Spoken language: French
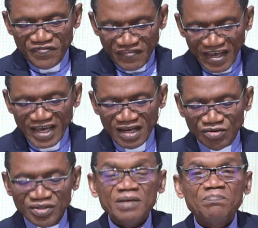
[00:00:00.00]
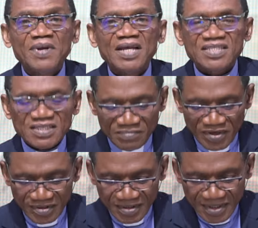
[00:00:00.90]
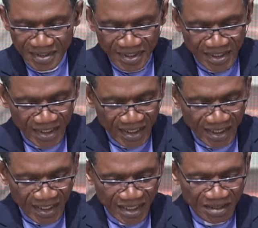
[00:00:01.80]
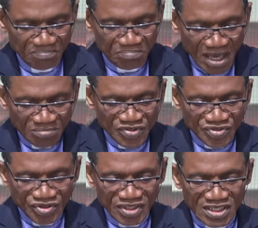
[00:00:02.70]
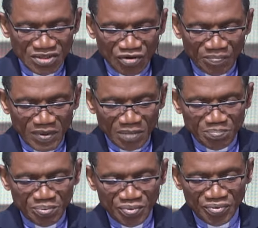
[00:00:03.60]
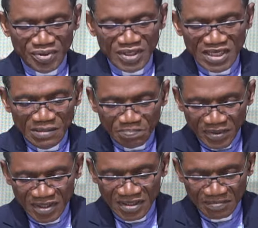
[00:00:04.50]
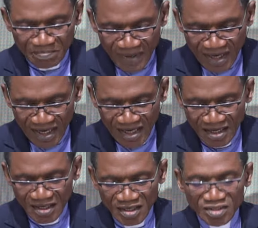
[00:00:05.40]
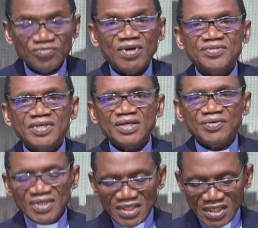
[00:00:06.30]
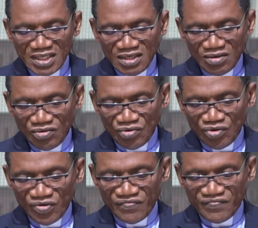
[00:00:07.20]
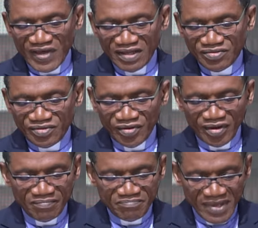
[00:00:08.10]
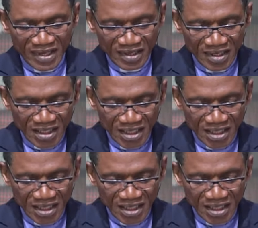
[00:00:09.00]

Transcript: faire le déplacement et même ceux qui n'ont pas pu y prendre part doivent se réunir le 21 mai